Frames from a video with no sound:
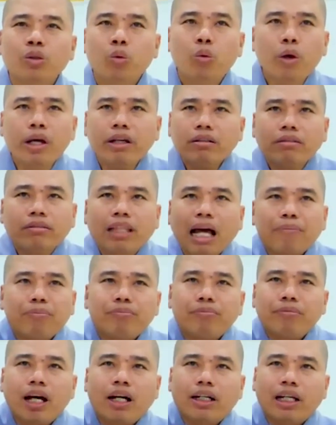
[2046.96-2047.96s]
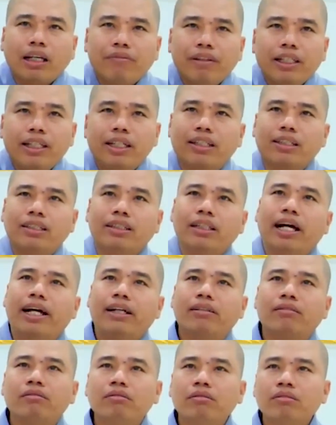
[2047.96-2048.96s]
Quyết tâm đời này phải về cực
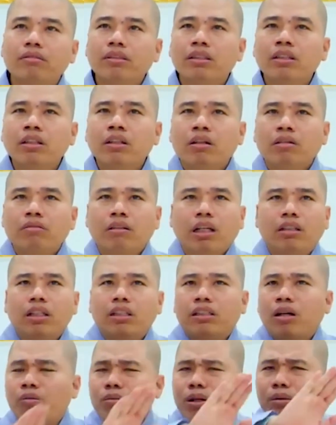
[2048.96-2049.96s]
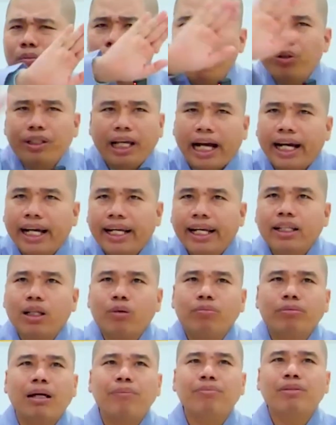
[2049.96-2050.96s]
lạc. Vậy thì không có buồn giận ai để
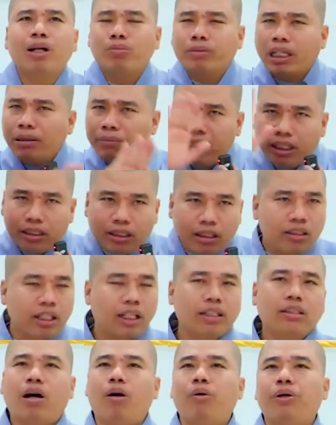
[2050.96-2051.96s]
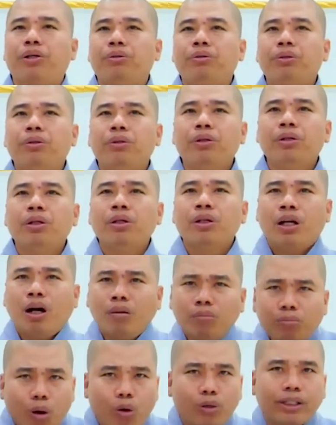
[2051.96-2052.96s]
trong tâm, không thấy mình thiệt thòi,
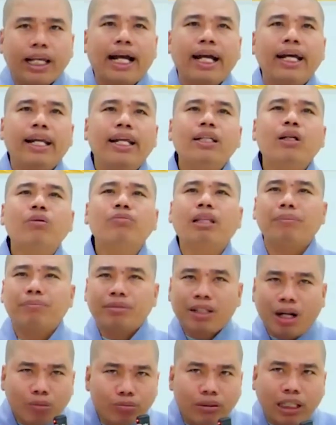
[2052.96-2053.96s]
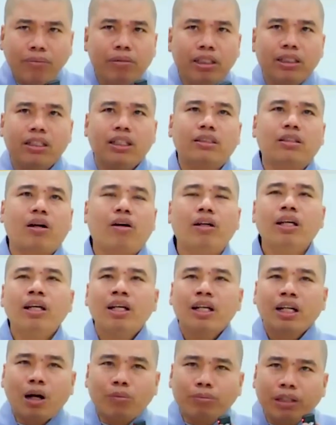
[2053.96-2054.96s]
không buồn giận ai để trong tâm, không thấy mình thiệt thòi,
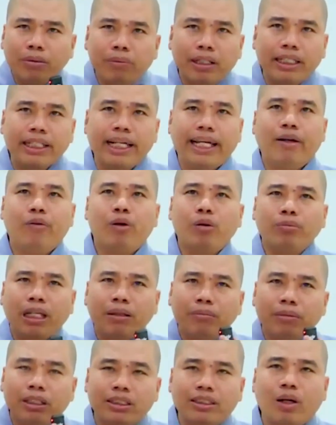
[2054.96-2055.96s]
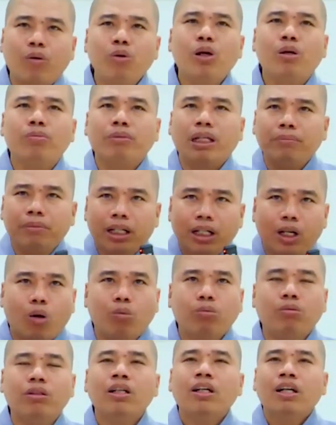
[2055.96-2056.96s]
không thấy mình nghèo, không thấy mình xấu, không thấy mình
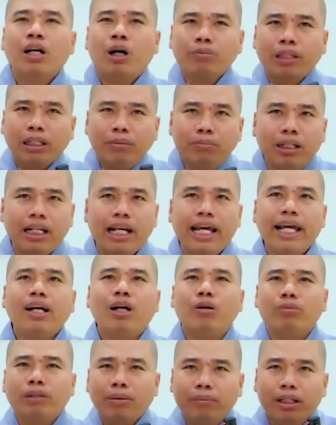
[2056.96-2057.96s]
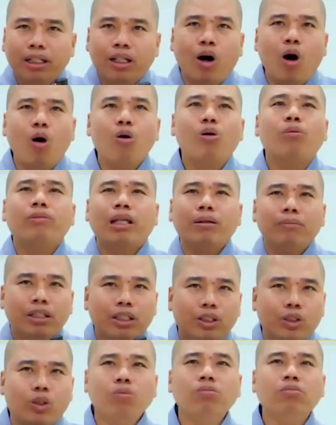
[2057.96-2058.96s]
lùn, không thấy mình lé, không thấy mình hô, không thấy
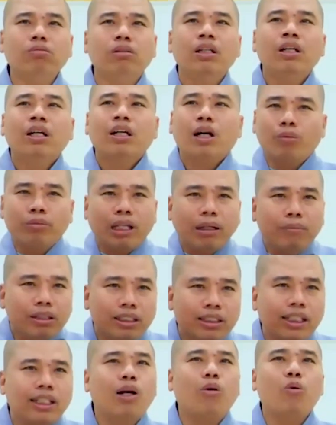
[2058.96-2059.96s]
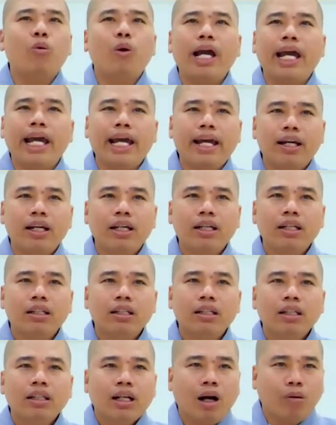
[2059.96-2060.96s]
mình súng, không thấy mình si cầu que,
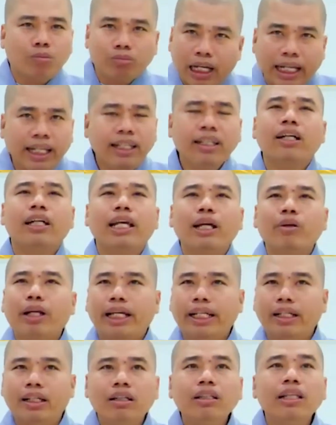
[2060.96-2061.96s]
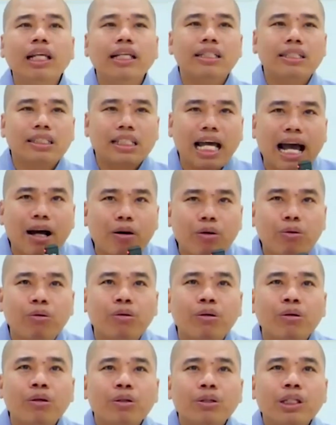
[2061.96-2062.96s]
không thấy những điều này nữa. Vì sao?
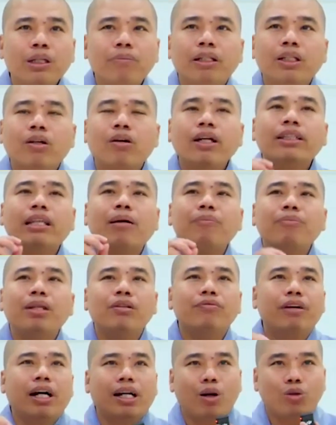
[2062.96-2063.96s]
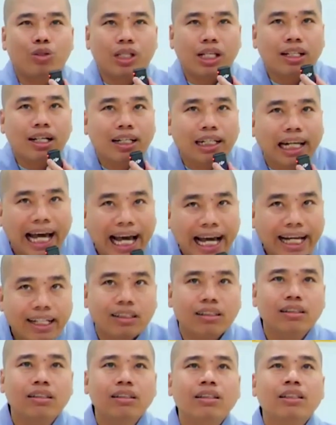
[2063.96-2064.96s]
Vì mình có cái tâm niệm Phật cầu sanh cực lạc,
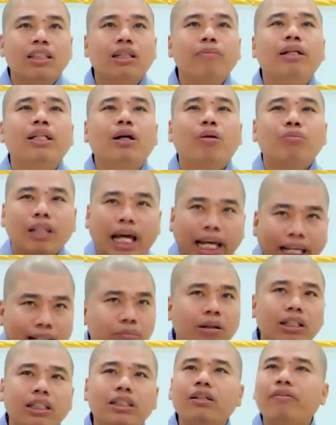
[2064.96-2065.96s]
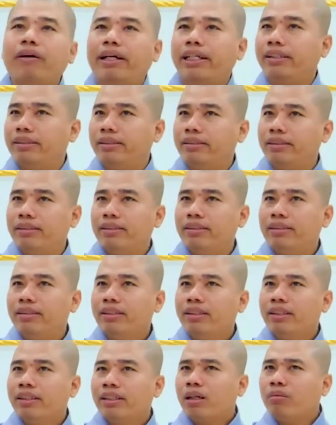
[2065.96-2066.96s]
nên mình không thấy mình như vậy nữa,
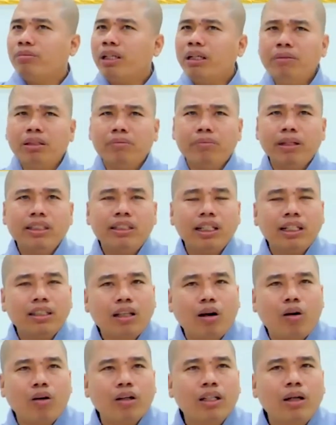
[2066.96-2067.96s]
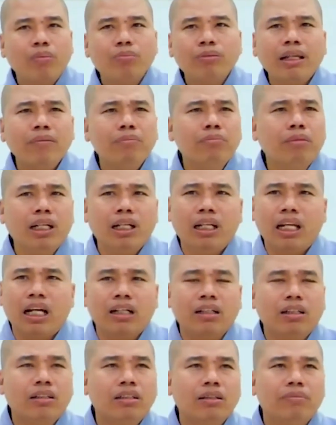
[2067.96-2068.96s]
không thấy mình bị thiệt thòi, không thấy mình
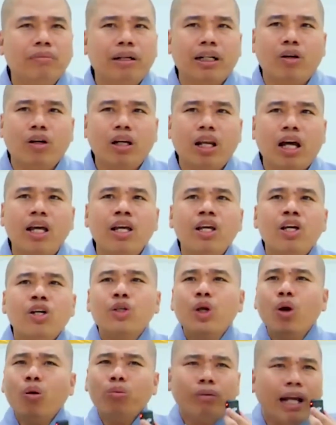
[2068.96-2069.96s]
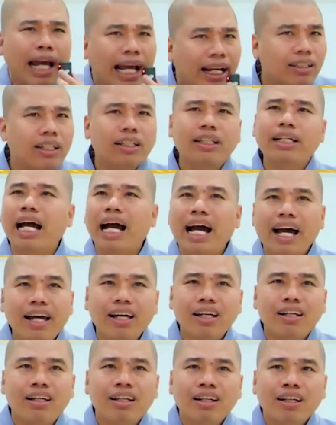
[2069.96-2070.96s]
là người mà gọi là dốt nát gì
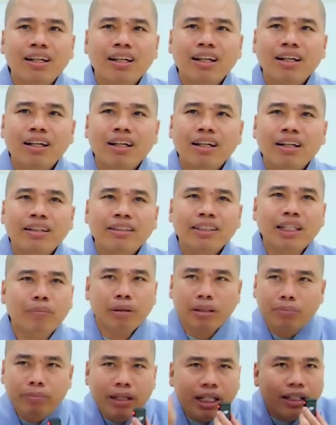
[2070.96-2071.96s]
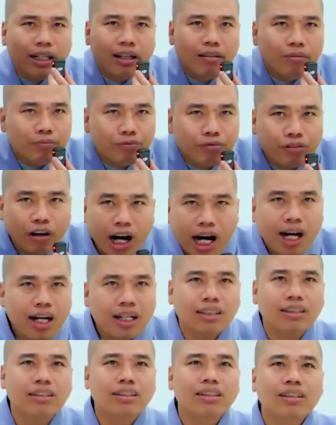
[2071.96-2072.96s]
cả. Vì mình biết niệm Phật,